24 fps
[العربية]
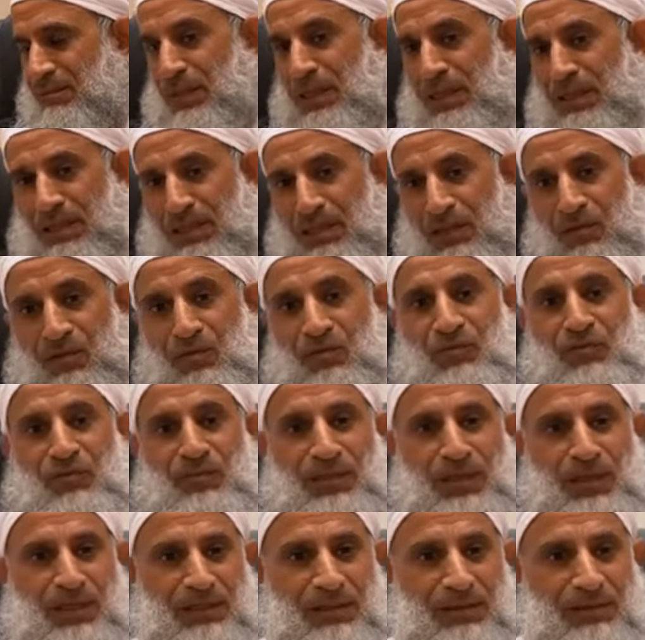بين اليهود
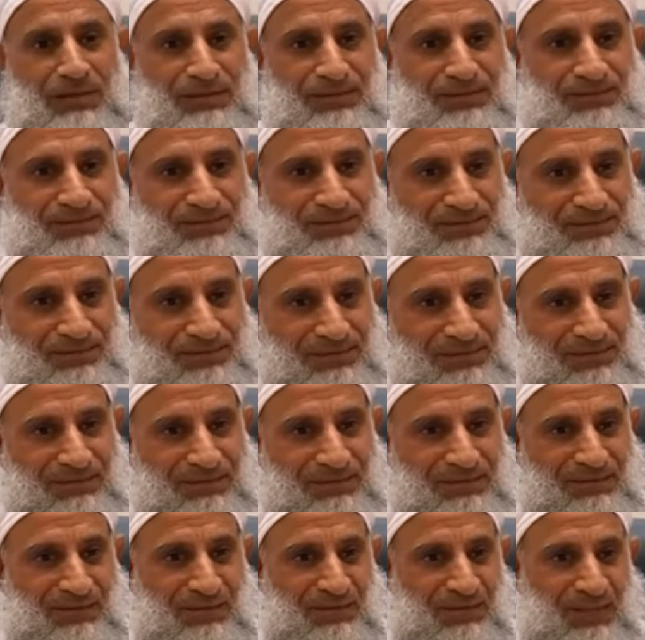وبين
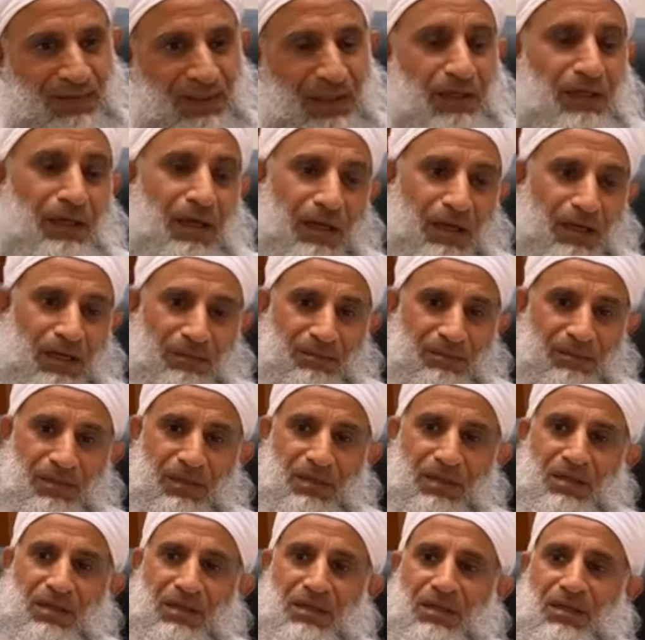العرب
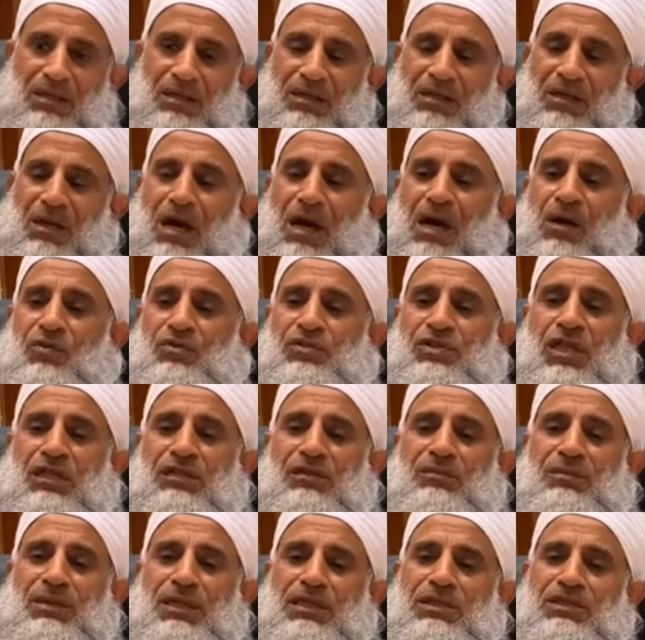
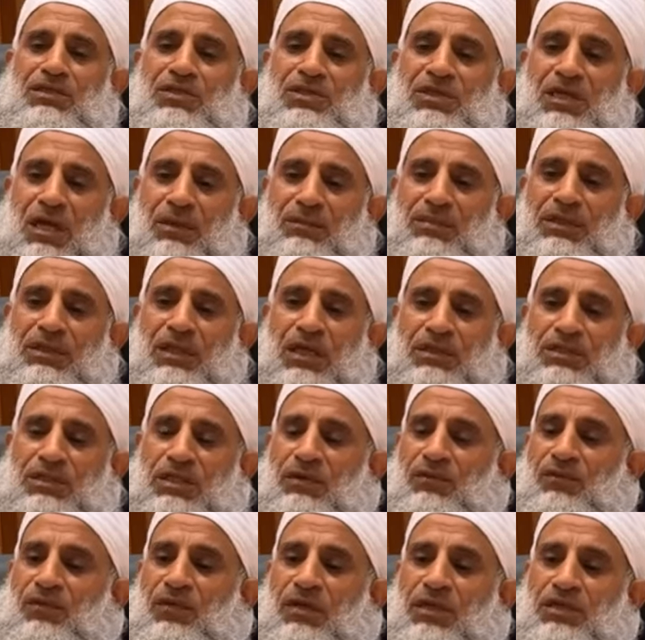أوصت بإنشاء
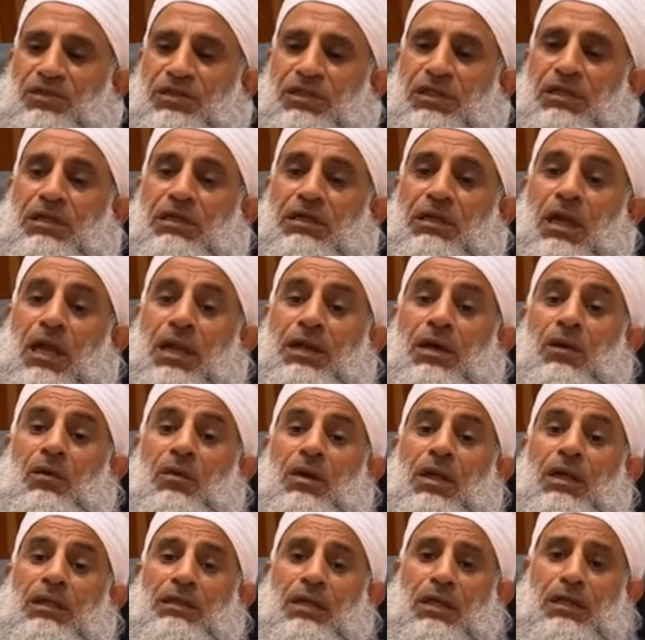بتقسيم فلسطين إلى
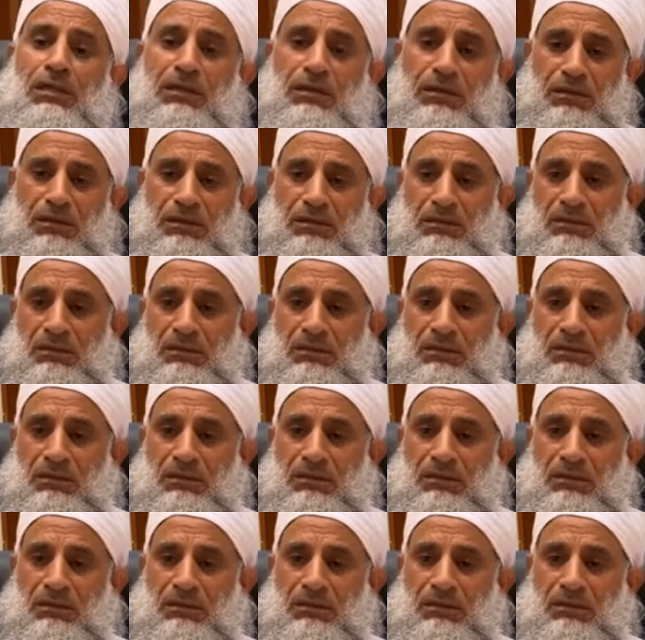دولتين